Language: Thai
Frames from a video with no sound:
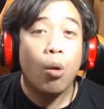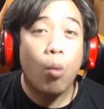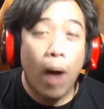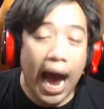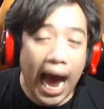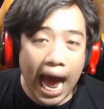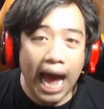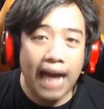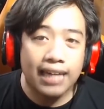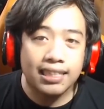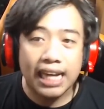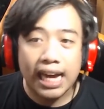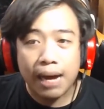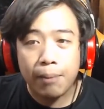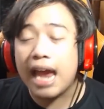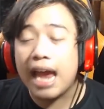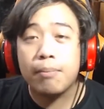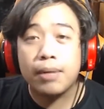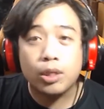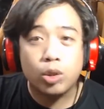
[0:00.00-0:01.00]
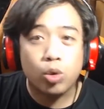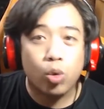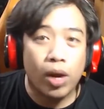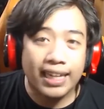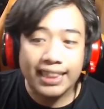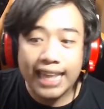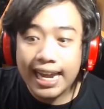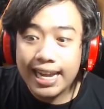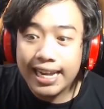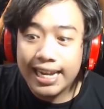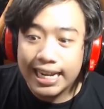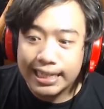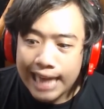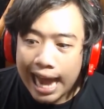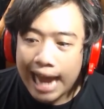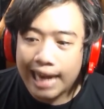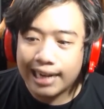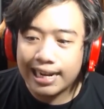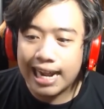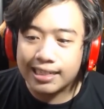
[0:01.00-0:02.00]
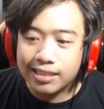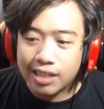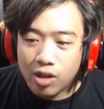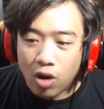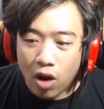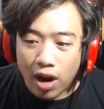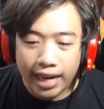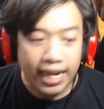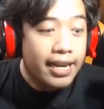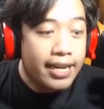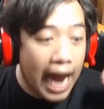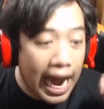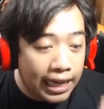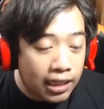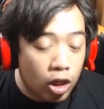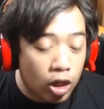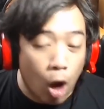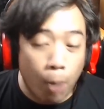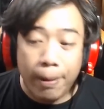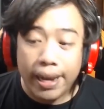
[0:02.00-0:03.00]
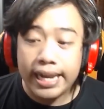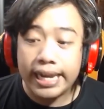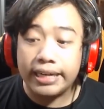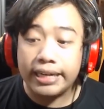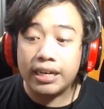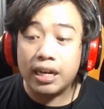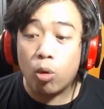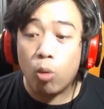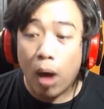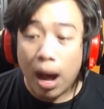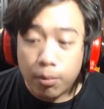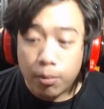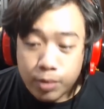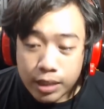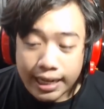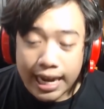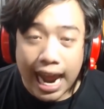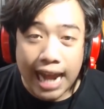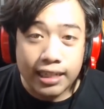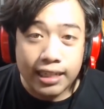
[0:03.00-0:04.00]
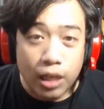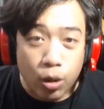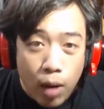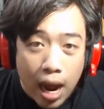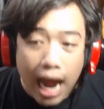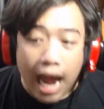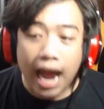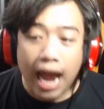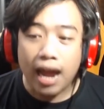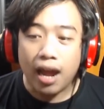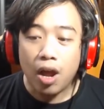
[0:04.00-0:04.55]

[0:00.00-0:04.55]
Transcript: ว่าจะให้มาช่วยเต้นในฉากนั้นซะหน่อย นั่นก็เป็นอีกหนึ่งความเสียดายที่ว่า